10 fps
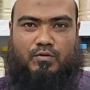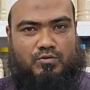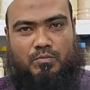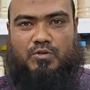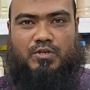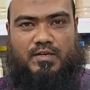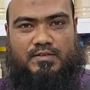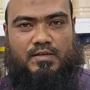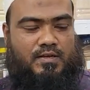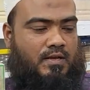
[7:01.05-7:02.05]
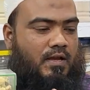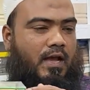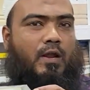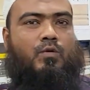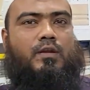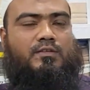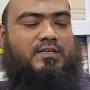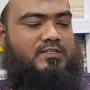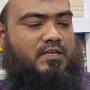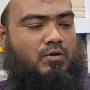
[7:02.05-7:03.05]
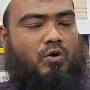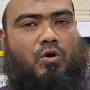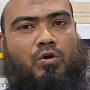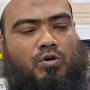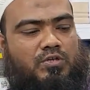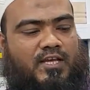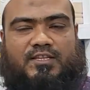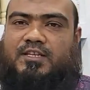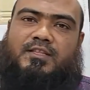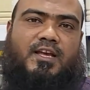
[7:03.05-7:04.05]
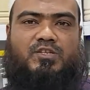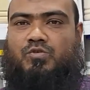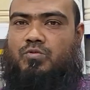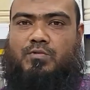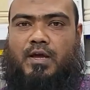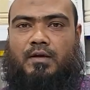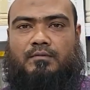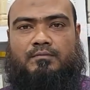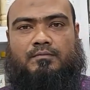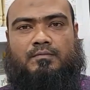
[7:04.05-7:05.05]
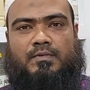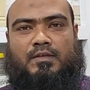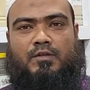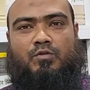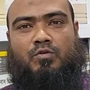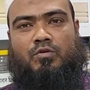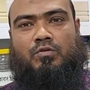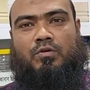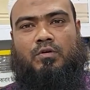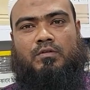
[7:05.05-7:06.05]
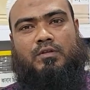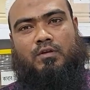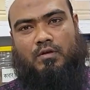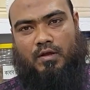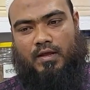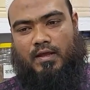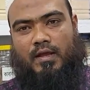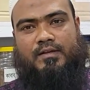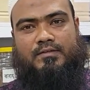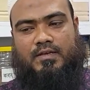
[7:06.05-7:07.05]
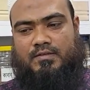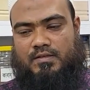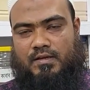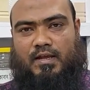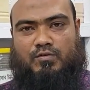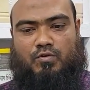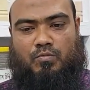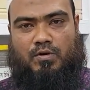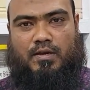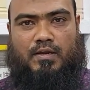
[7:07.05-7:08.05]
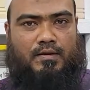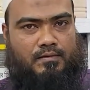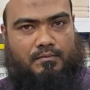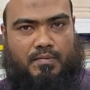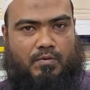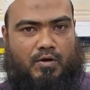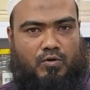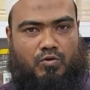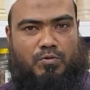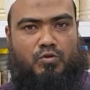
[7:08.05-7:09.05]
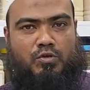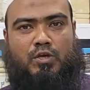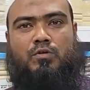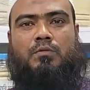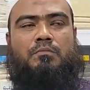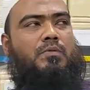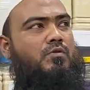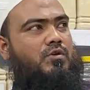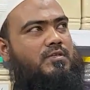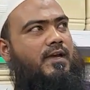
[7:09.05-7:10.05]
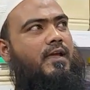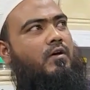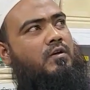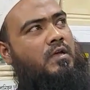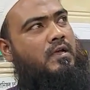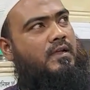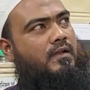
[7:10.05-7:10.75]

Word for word: জায়গায় কোনো সমস্যা আছে সমস্যা আর জিংসেন কখনো সাথে সাথে কাজ করবো না কিন্তু মেয়াদি সেবন করতে হ্যাঁ, আস্তে আস্তে কাজ করব ডেইলি ব্যবহার করতে হবে কিন্তু কি বিভিন্ন জায়গায় এখন